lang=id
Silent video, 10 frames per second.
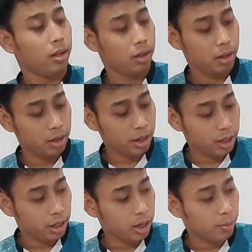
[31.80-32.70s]
Ya jadi
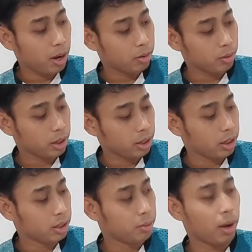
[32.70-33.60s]
dikirim langsung dari
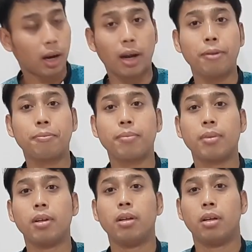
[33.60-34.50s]
Semarang.
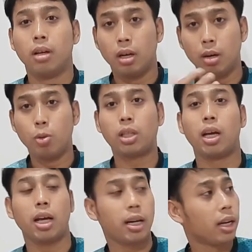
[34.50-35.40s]
Uh, buat
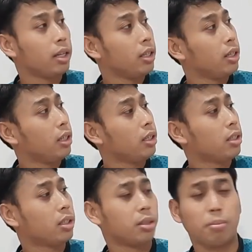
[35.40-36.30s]
kalian yang di
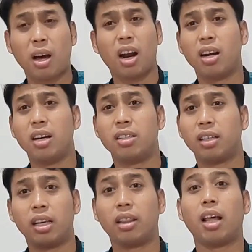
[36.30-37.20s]
Semarang dan
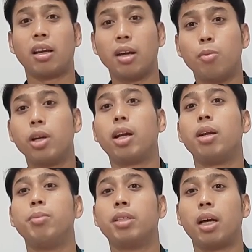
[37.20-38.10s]
sekitarnya mungkin
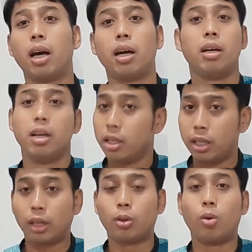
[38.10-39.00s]
kalian bisa
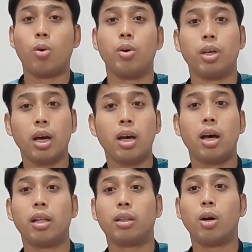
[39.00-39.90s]
cek tokonya
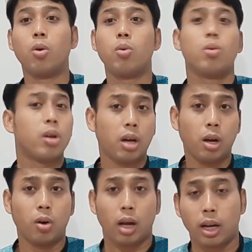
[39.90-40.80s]
atau
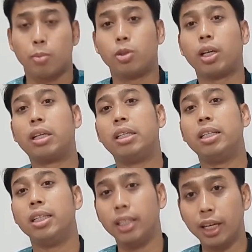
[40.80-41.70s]
kalau kalian mau cek
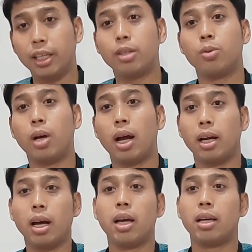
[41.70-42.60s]
di IG-nya juga
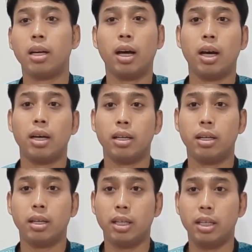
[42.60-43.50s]
ada. Ah,
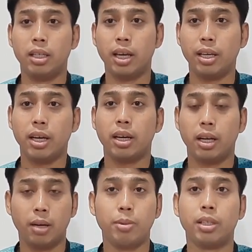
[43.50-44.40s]
eh, ini IG-nya,
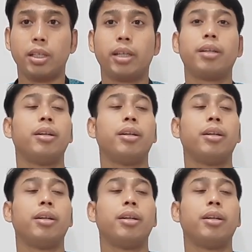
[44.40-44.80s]
kalian bisa cek.